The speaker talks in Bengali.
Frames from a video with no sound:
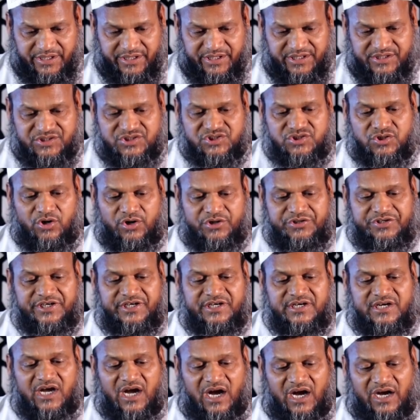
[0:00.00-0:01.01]
এই
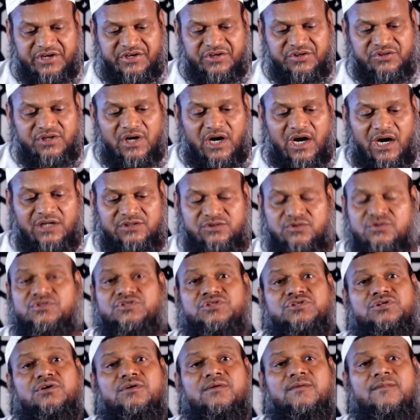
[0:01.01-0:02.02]
সঠিক আকিদা
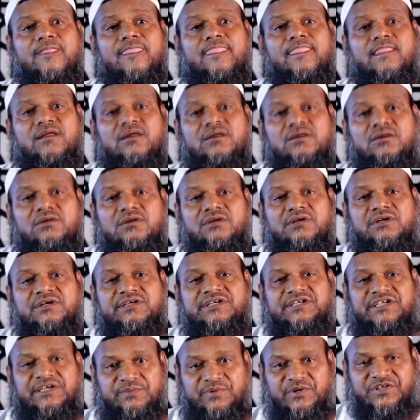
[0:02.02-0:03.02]
আদর্শ
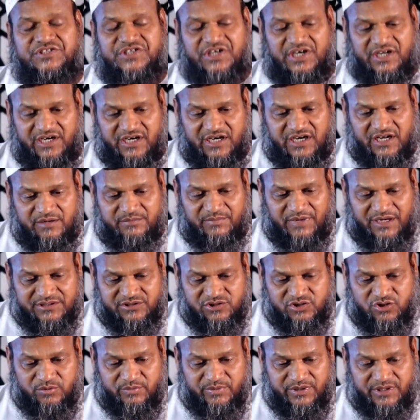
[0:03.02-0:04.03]
টিভি চ্যানেলের
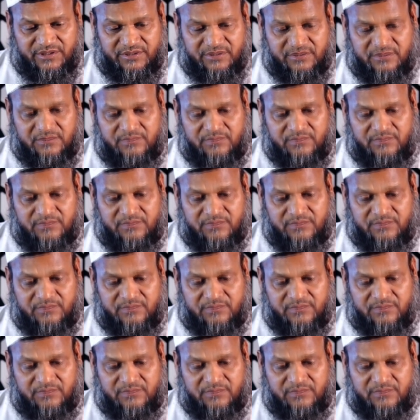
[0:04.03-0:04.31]
মাধ্যমে